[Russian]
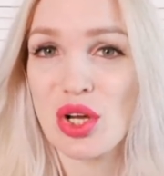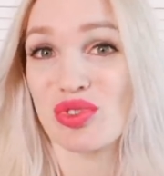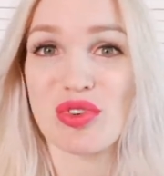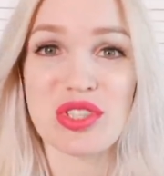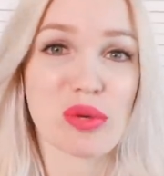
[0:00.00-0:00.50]

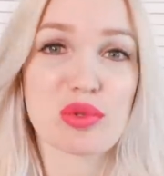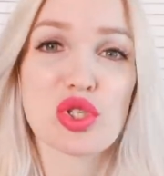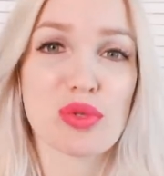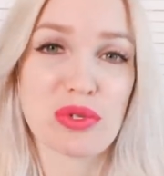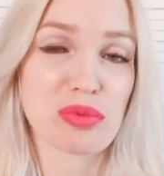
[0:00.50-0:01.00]
Ну, во всяком
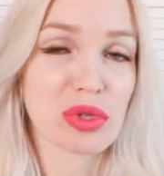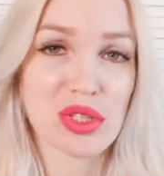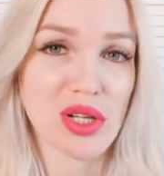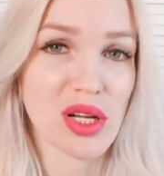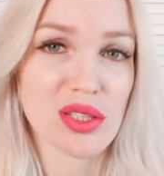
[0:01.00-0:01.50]
случае,
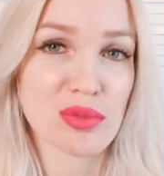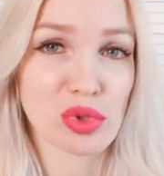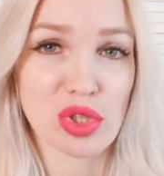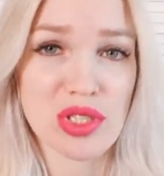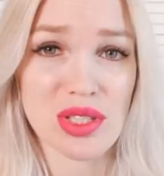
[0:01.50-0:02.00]
посмотрите, как это
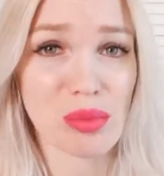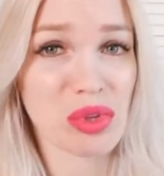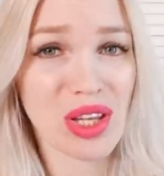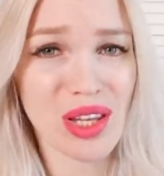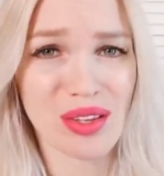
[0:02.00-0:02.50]
смотрится на
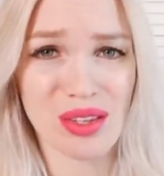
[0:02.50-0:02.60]
мне,